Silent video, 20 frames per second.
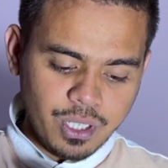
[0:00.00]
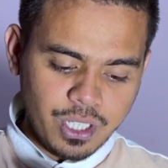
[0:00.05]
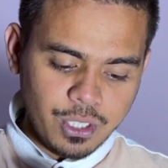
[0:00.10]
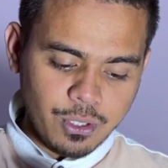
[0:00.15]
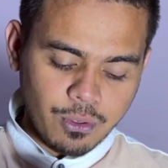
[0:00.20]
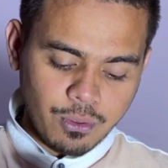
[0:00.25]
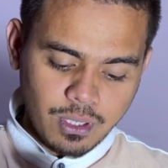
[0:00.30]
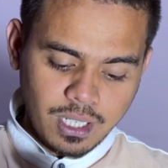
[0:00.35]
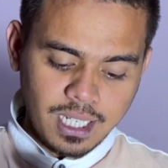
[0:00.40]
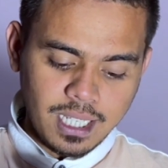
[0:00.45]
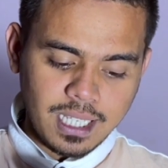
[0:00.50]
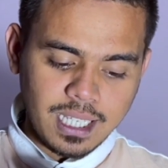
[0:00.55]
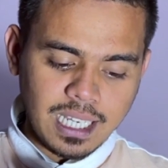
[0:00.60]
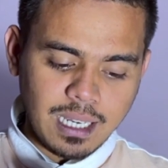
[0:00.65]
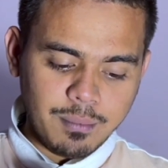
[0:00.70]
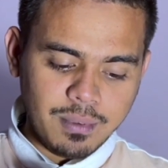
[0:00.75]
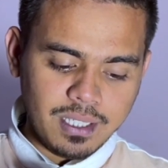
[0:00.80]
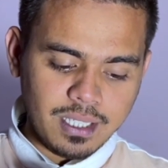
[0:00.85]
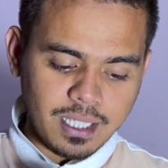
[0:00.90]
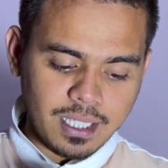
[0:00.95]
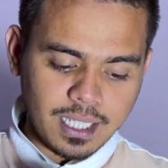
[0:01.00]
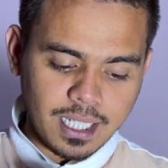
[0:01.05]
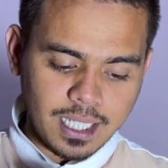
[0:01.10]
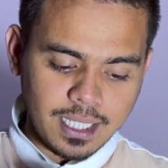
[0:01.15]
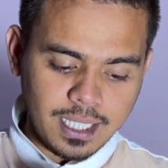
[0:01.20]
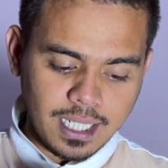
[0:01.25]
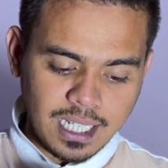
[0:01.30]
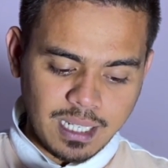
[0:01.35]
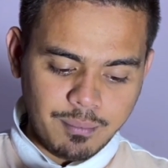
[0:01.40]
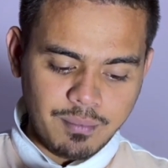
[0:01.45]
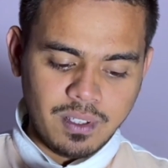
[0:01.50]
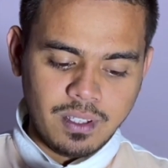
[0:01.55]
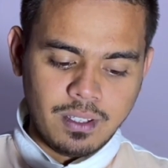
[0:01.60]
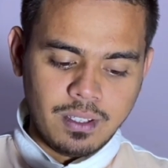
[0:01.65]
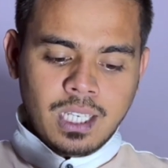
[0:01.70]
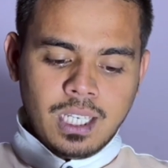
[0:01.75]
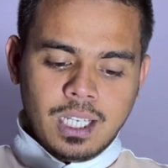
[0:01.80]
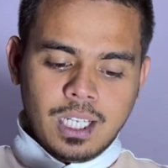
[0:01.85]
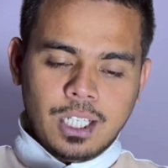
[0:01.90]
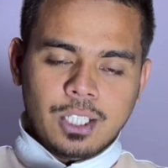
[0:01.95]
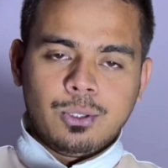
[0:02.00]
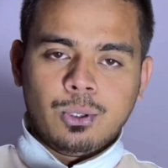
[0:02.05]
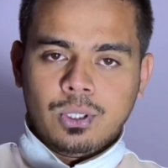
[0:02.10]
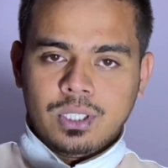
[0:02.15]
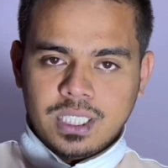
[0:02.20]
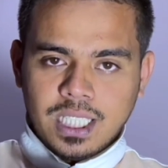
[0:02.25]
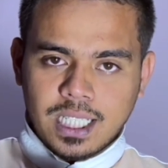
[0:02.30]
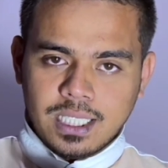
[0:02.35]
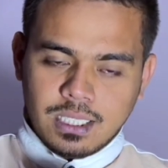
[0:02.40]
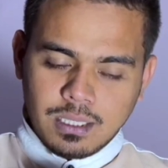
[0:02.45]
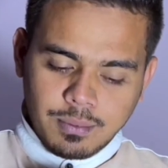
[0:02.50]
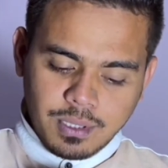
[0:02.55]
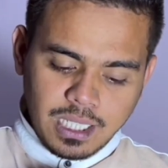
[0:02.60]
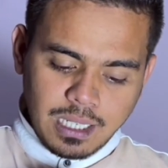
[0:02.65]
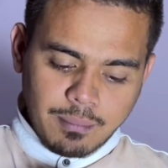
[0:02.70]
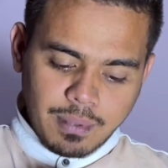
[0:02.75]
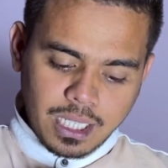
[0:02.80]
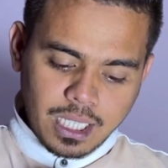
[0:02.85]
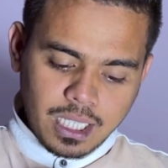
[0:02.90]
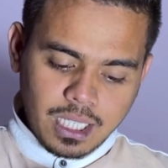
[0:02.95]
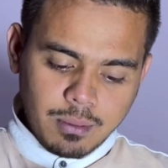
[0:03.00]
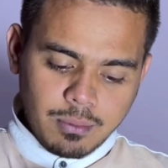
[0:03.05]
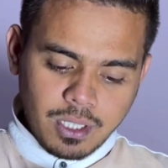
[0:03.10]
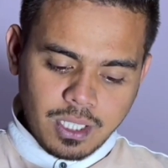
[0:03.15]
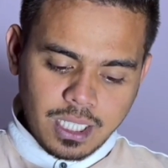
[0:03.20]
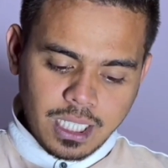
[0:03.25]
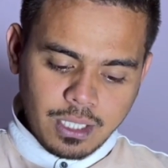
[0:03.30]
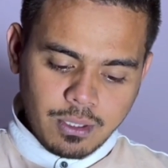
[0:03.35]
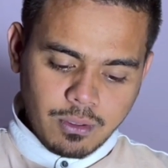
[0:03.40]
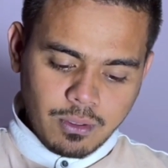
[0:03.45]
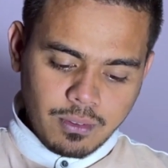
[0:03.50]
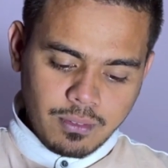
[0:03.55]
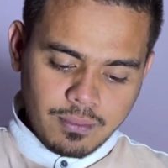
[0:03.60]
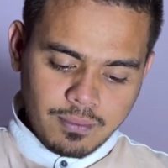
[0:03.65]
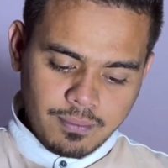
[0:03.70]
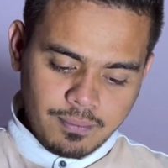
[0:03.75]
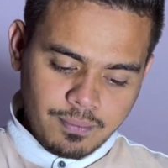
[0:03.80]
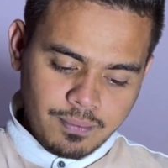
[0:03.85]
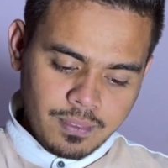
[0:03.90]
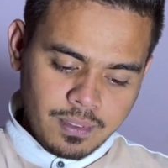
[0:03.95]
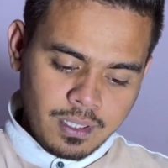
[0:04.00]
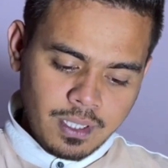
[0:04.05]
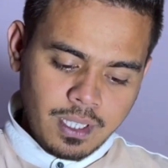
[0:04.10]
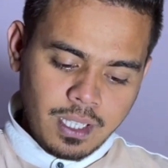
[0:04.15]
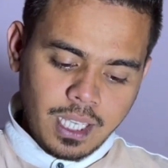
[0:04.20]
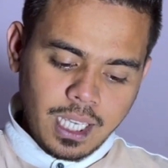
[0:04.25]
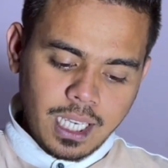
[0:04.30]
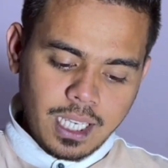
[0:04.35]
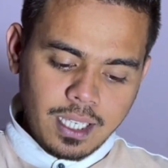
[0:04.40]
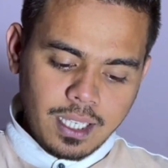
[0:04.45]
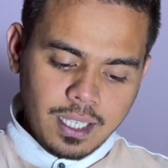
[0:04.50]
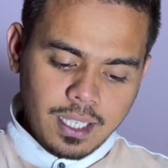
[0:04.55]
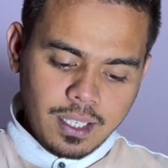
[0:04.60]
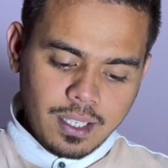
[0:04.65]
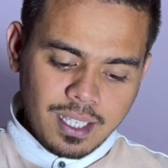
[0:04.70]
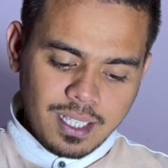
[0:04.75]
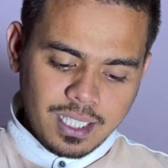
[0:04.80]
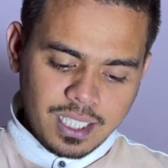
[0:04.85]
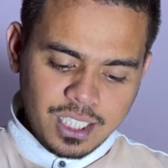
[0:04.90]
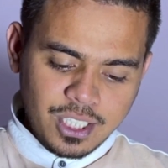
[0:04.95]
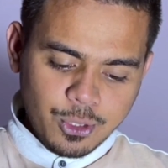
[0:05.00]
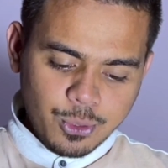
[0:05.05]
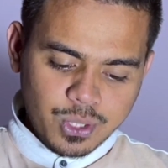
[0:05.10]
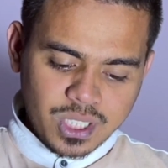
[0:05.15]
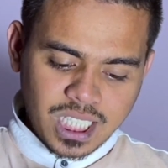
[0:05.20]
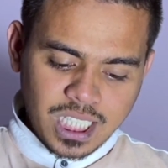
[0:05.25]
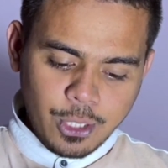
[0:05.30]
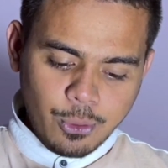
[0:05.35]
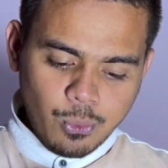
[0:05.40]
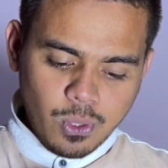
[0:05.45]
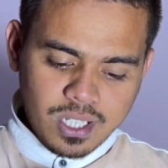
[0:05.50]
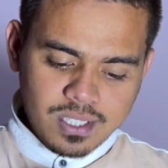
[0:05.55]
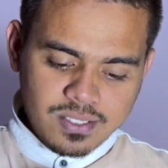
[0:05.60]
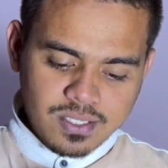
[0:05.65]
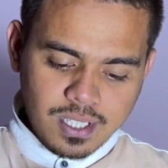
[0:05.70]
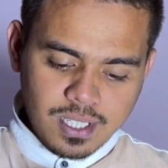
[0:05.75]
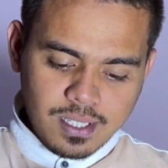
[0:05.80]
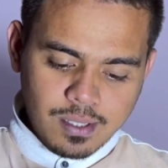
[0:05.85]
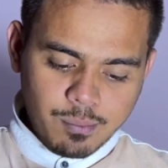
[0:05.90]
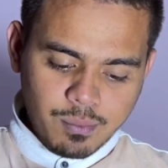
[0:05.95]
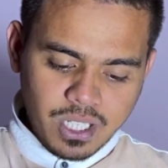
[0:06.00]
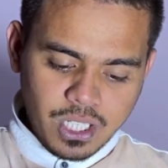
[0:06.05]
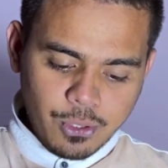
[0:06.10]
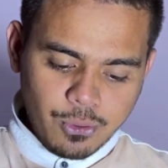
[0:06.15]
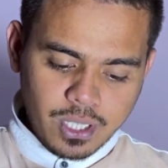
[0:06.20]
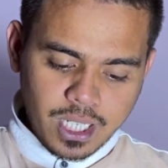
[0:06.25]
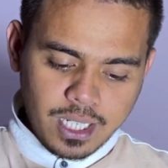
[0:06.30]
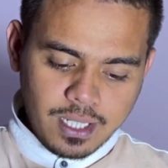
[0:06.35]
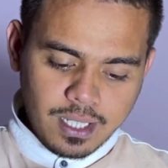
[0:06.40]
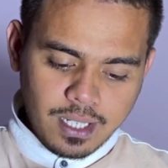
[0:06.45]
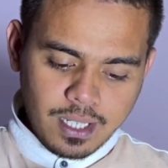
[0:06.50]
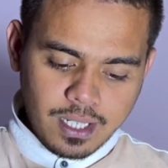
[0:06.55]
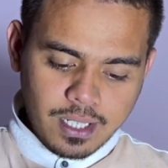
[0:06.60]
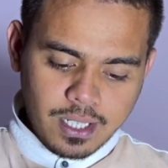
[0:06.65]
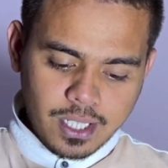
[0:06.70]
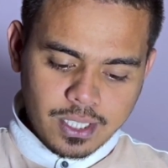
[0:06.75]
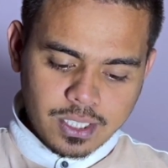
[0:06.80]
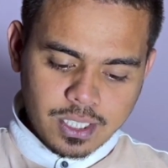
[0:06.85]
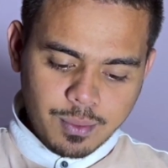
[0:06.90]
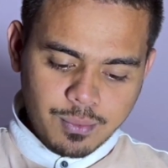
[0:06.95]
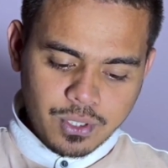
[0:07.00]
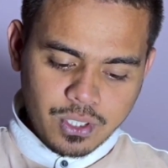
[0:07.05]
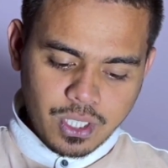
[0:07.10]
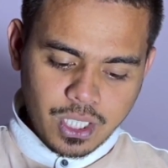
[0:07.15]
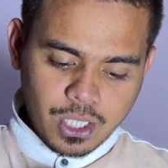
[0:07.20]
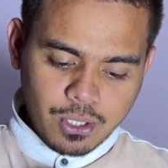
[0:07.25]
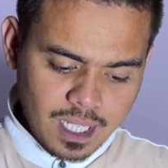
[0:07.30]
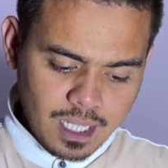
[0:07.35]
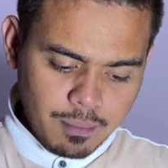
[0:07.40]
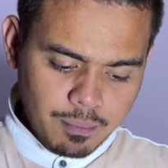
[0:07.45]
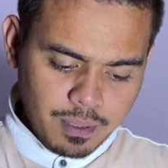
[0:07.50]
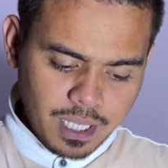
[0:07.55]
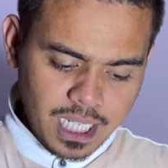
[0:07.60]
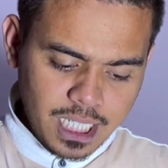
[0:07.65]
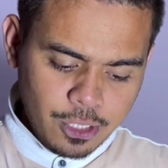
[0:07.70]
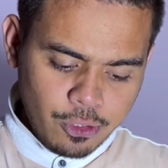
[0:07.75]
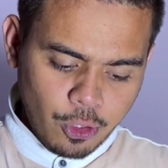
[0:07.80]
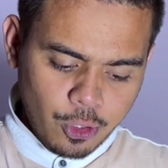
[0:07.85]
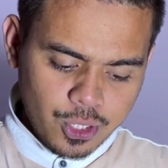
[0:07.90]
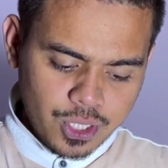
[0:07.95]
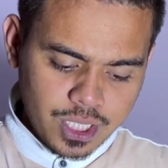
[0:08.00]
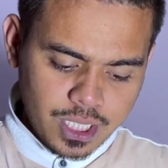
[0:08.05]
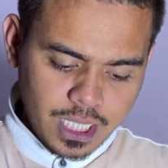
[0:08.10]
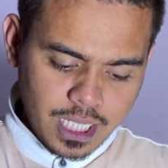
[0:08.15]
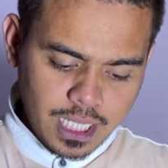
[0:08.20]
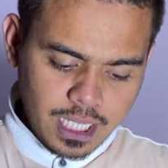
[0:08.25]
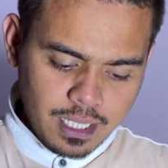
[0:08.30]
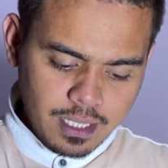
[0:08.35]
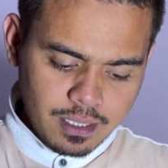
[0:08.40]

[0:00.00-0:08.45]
ভিডিও লিখে আমি এখানে দিলাম তো চ্যাট জিবিটি আমাকে কী বলে দেখুন ইউজ কিওয়ার্ডস ইন ভিডিও টাইটেল অ্যান্ড ডেসক্রিপশন প্রায় দশটা